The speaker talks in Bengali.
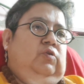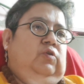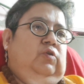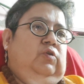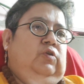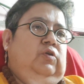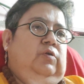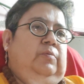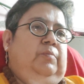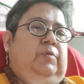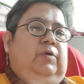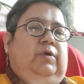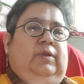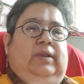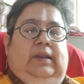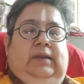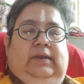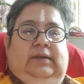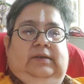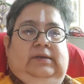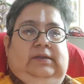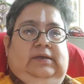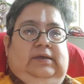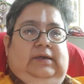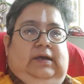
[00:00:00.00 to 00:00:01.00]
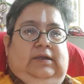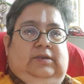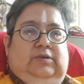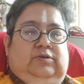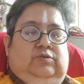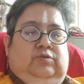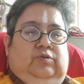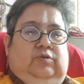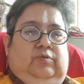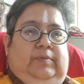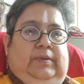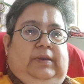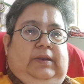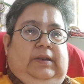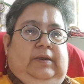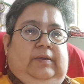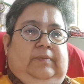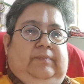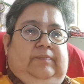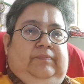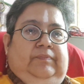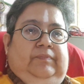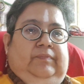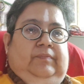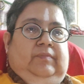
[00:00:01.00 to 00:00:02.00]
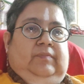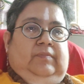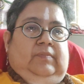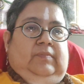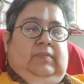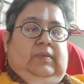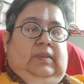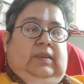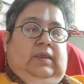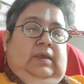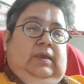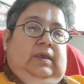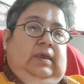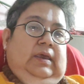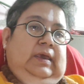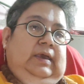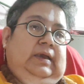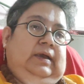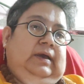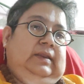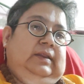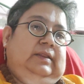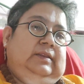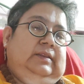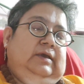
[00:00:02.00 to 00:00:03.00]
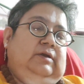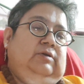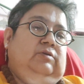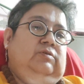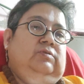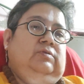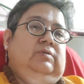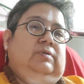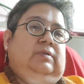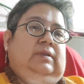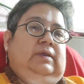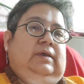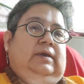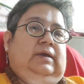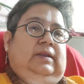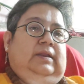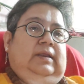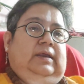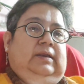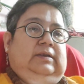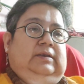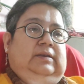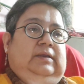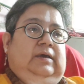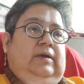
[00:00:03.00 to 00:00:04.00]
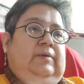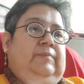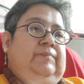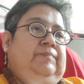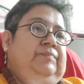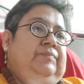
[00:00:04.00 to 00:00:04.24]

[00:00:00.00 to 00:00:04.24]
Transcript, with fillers: কোনো মরালিটি কাজ করবে না এখানে দেখুন এখানে একটা